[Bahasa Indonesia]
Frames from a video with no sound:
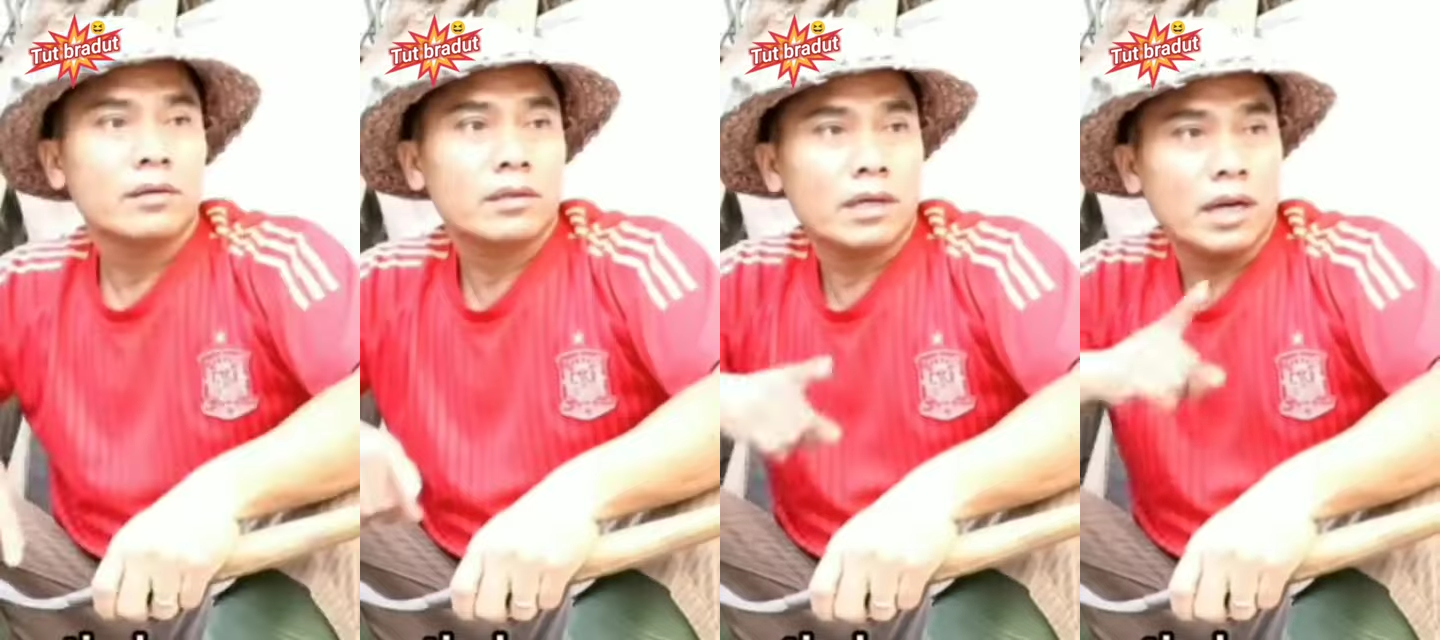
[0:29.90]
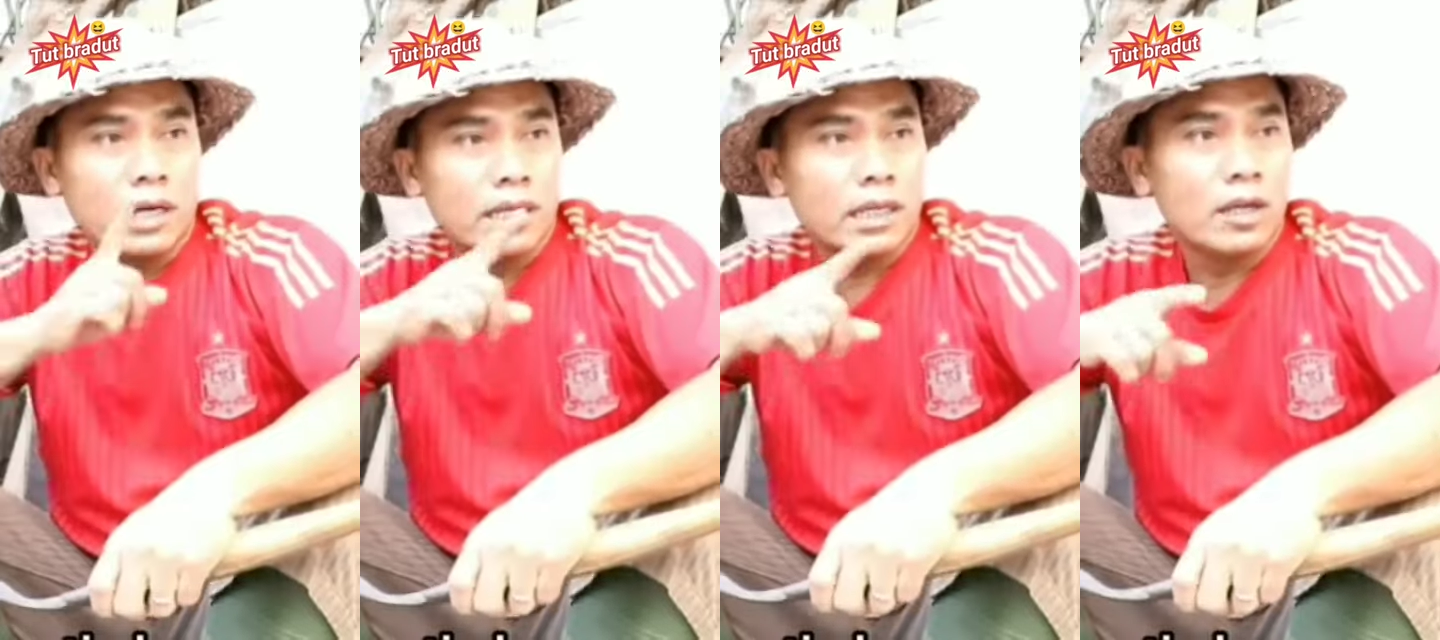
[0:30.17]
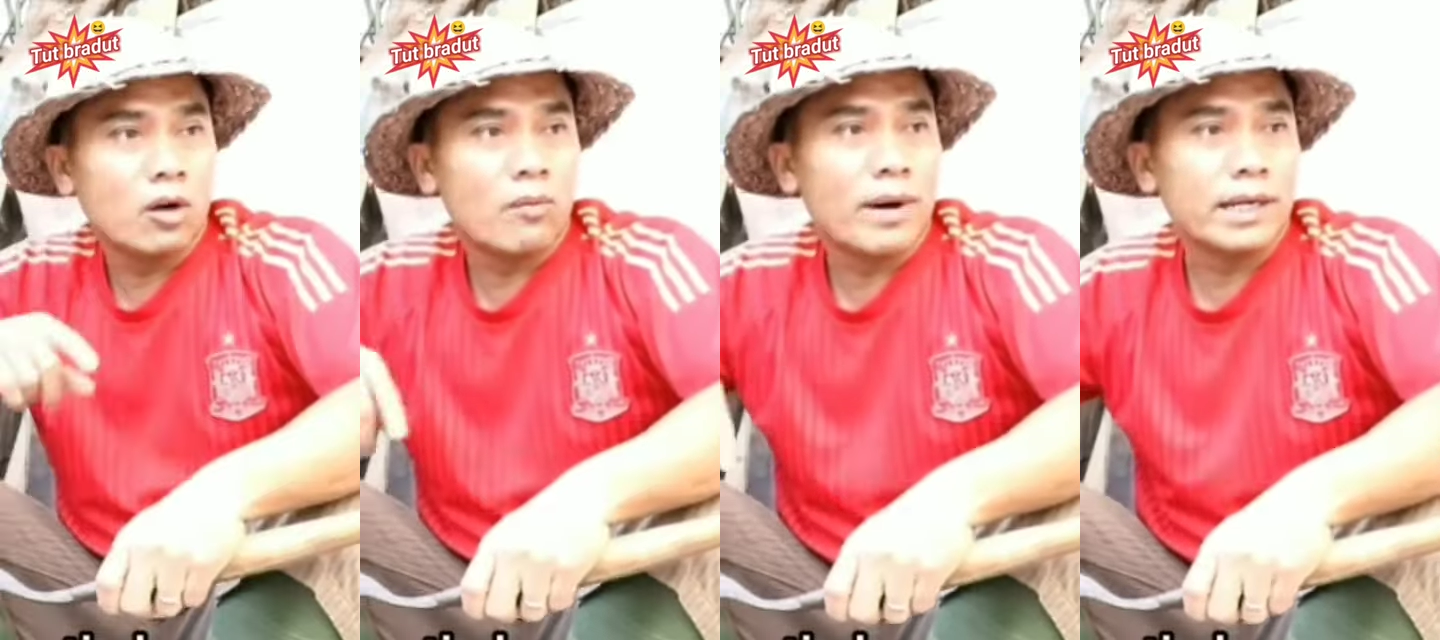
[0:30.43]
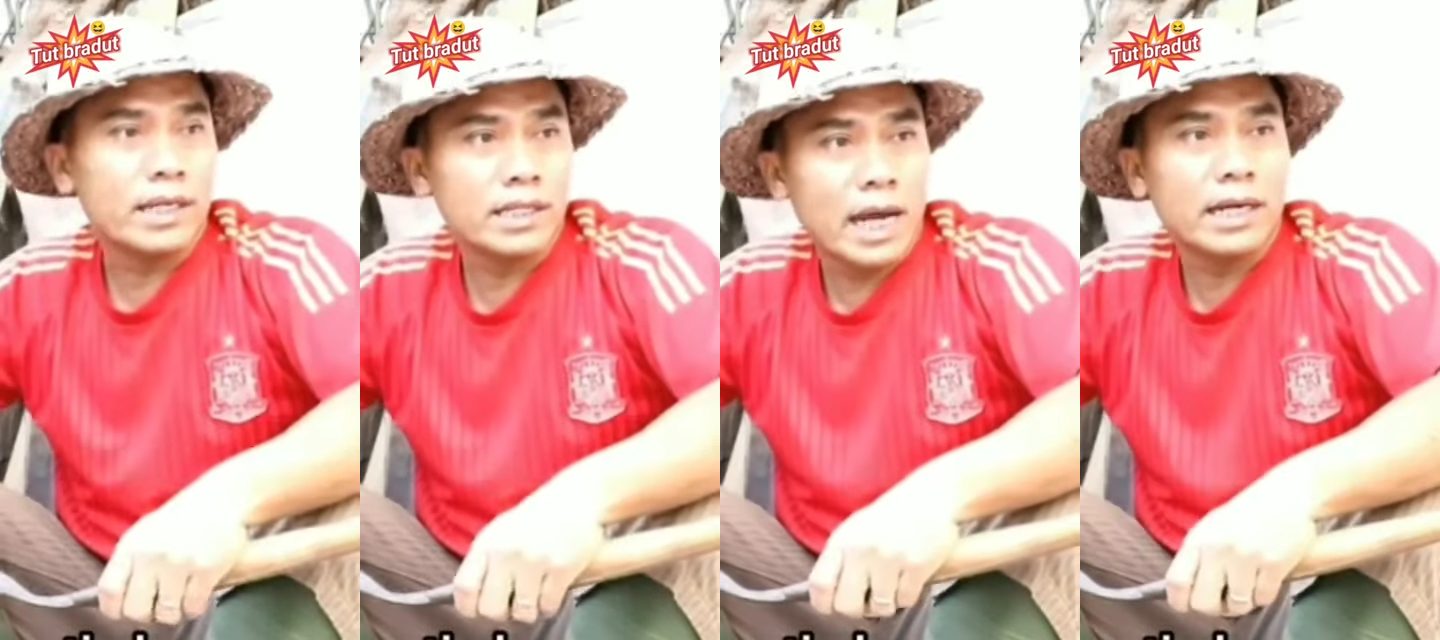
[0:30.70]
sing tadi aja
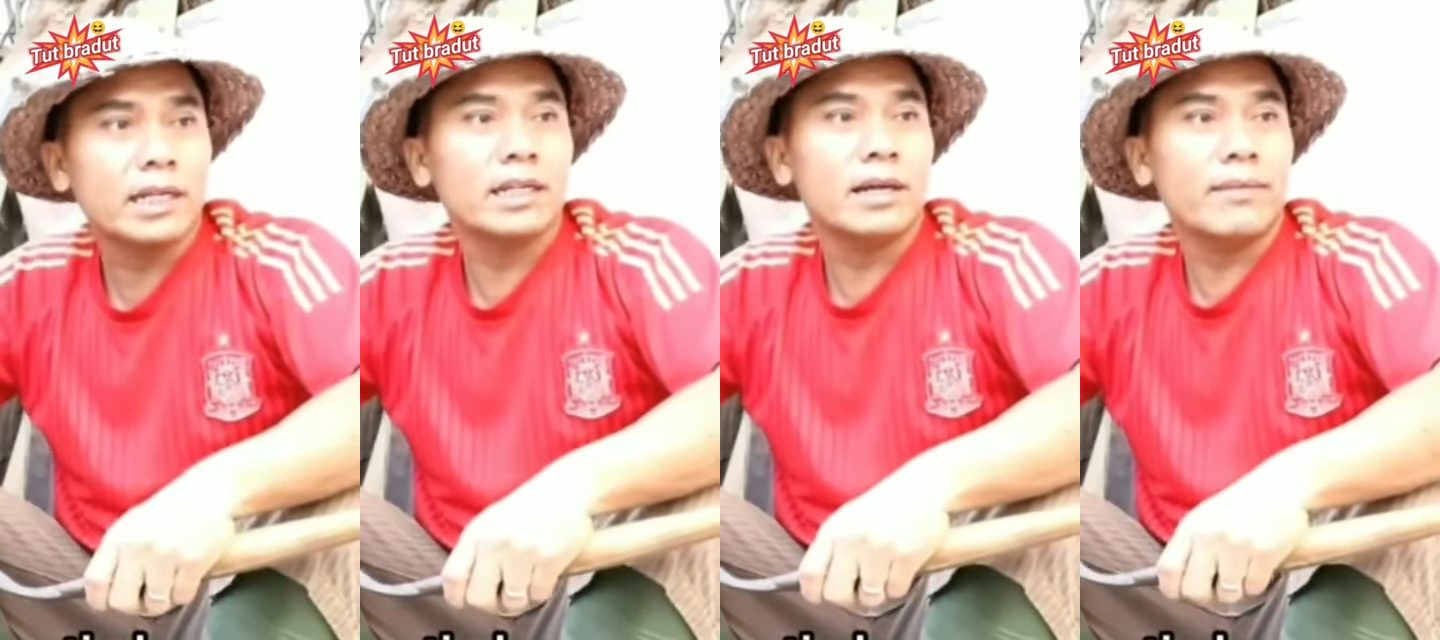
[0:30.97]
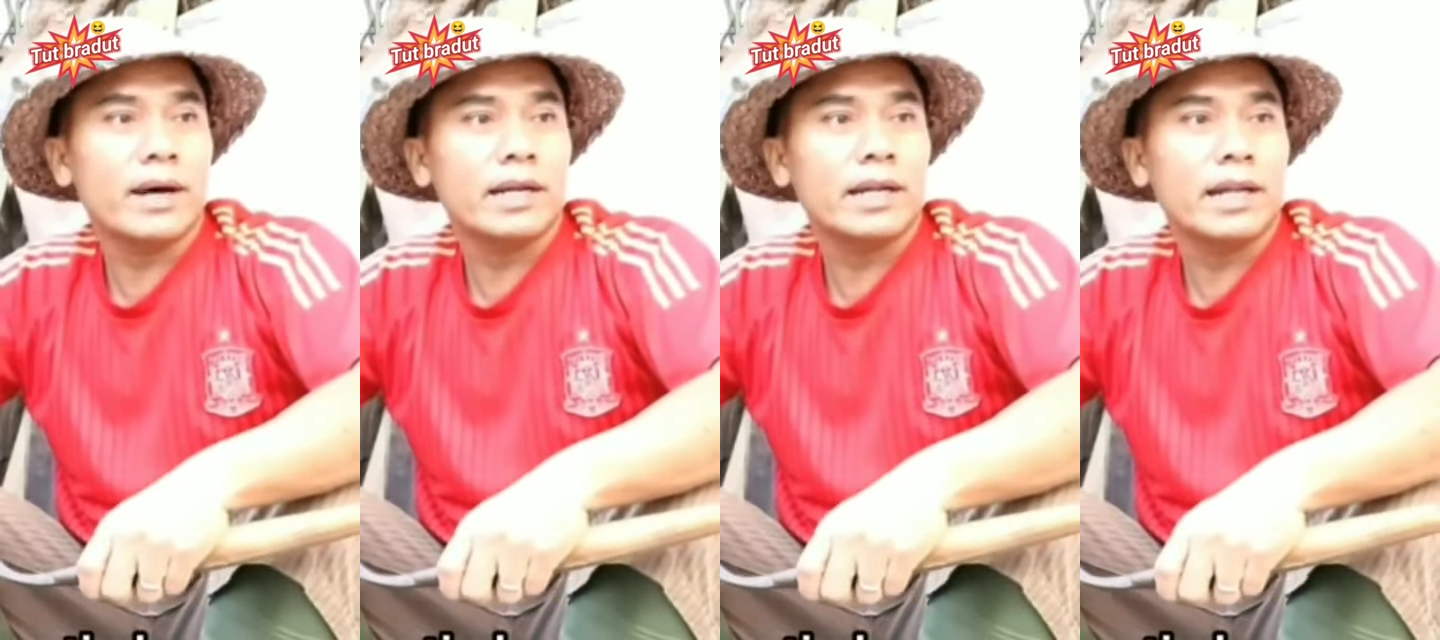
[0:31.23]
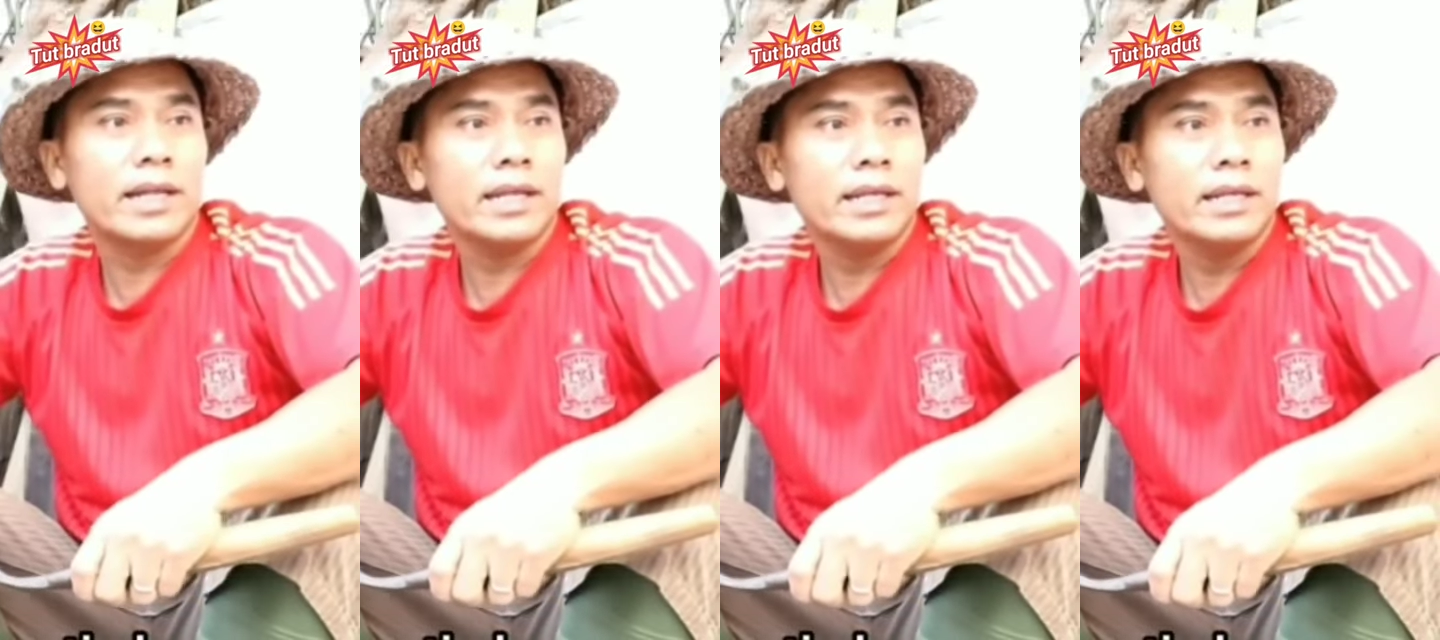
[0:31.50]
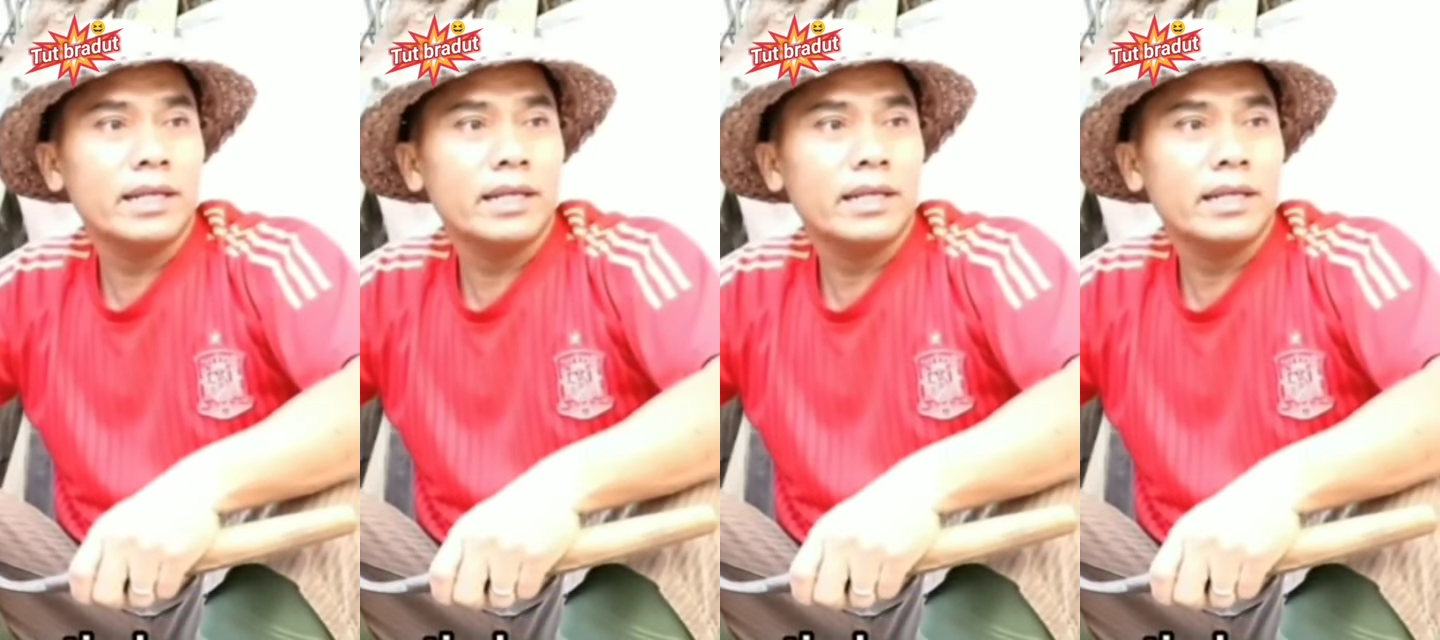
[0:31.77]
romantis gati jelman ini